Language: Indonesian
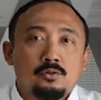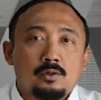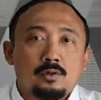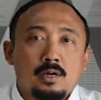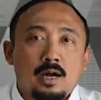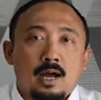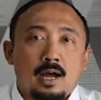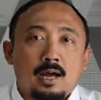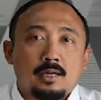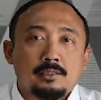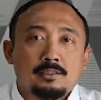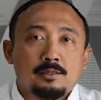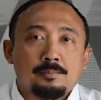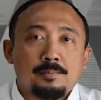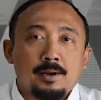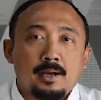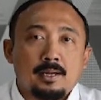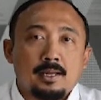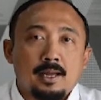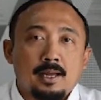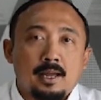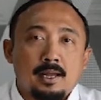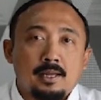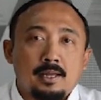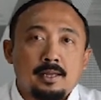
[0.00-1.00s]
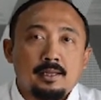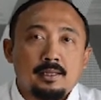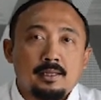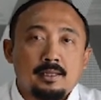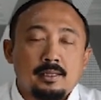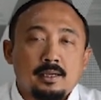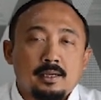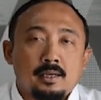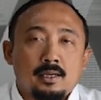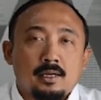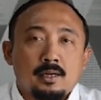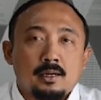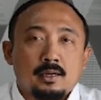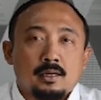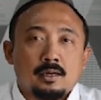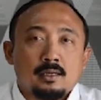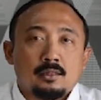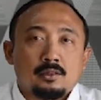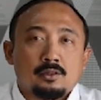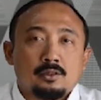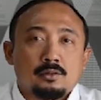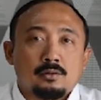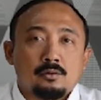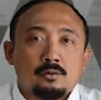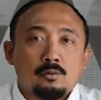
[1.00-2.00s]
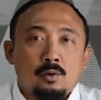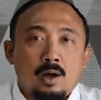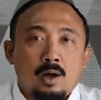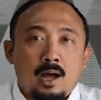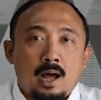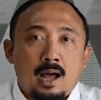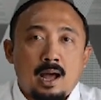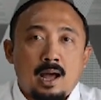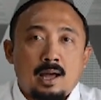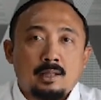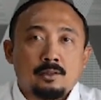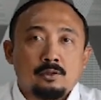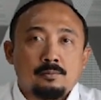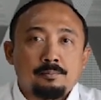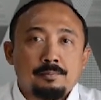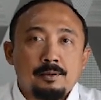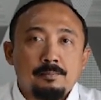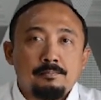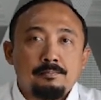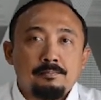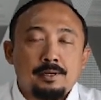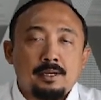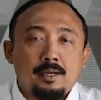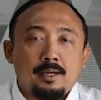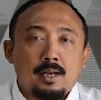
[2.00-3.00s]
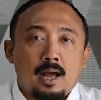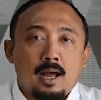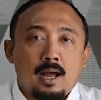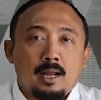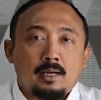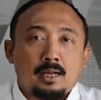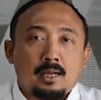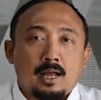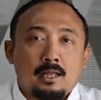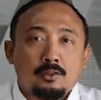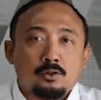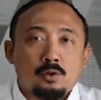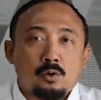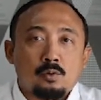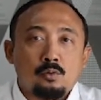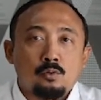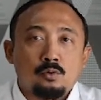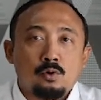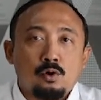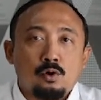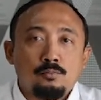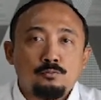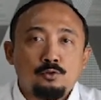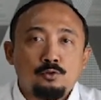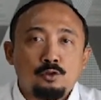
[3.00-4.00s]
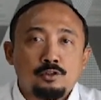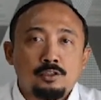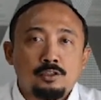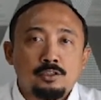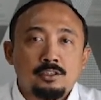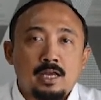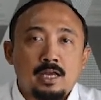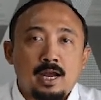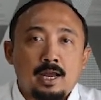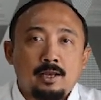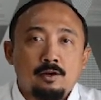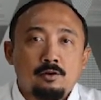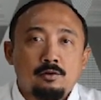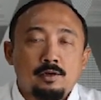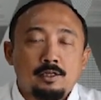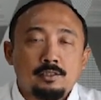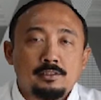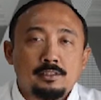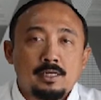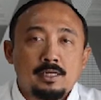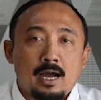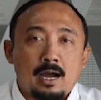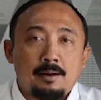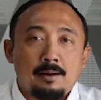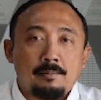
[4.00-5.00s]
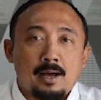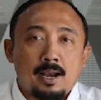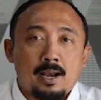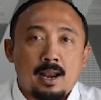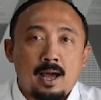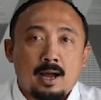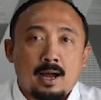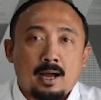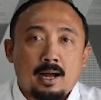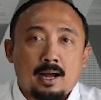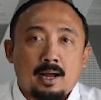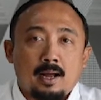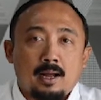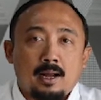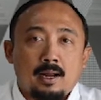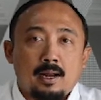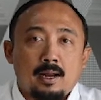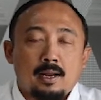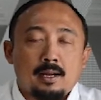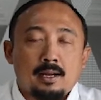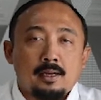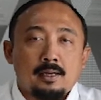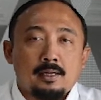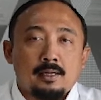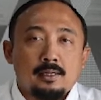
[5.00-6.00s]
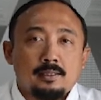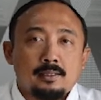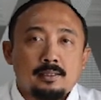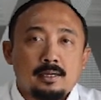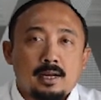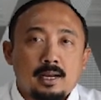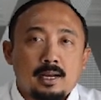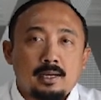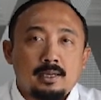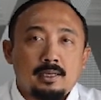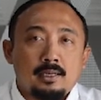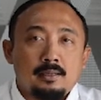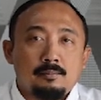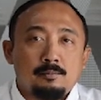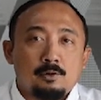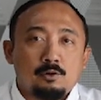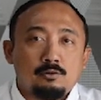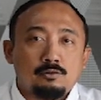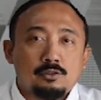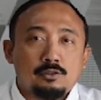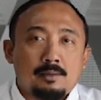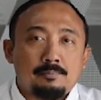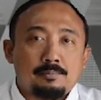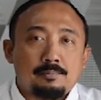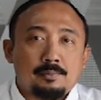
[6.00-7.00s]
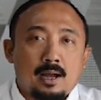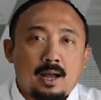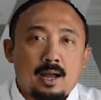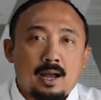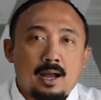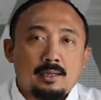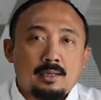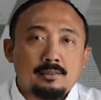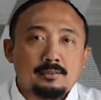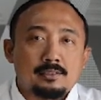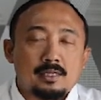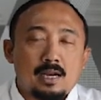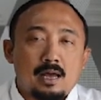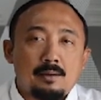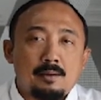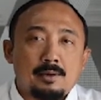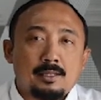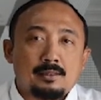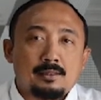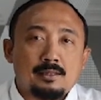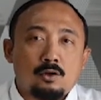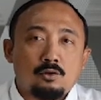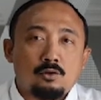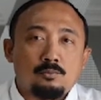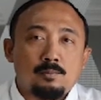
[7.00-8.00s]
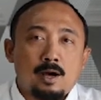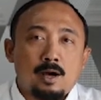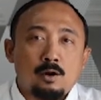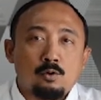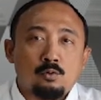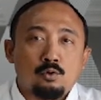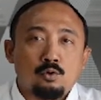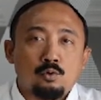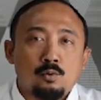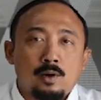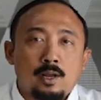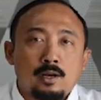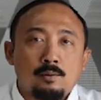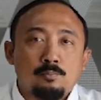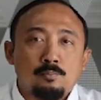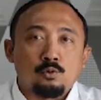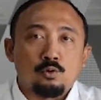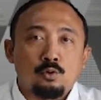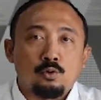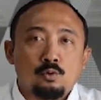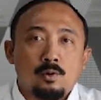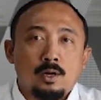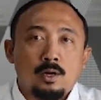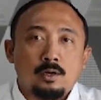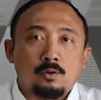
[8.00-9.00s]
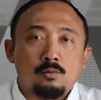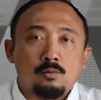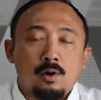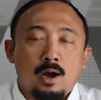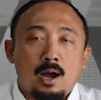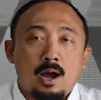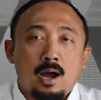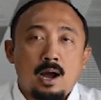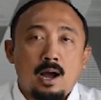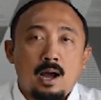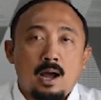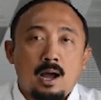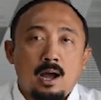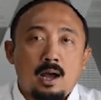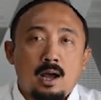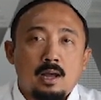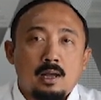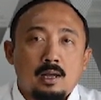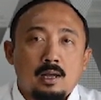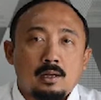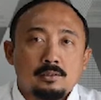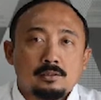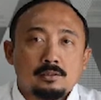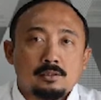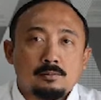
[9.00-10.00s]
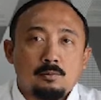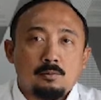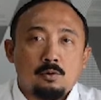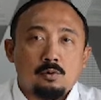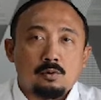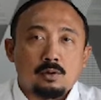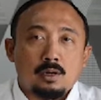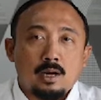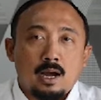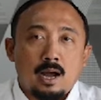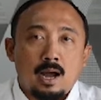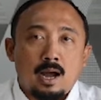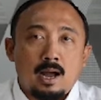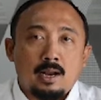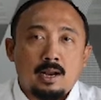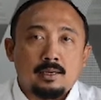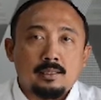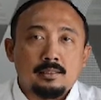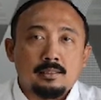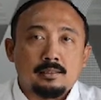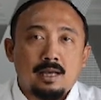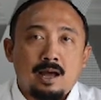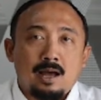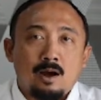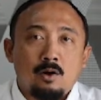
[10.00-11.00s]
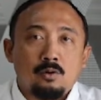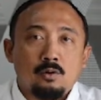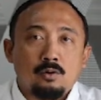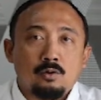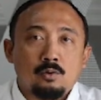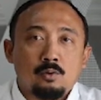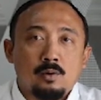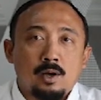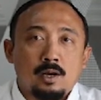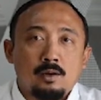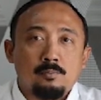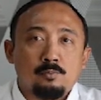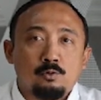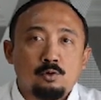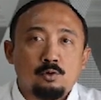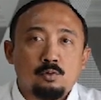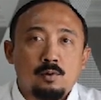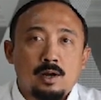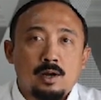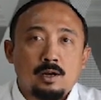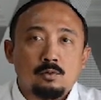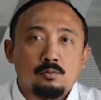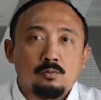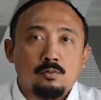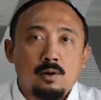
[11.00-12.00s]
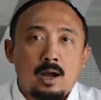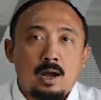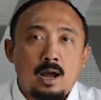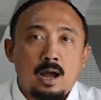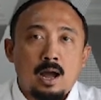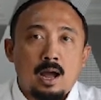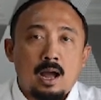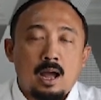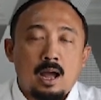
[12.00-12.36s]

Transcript: juga sebagai Ketua atau Pimpinan Kantor Hukum Justisia Indonesia Malang. Dengan ini mengucapkan selamat tahun baru 2022 Semoga di tahun 2022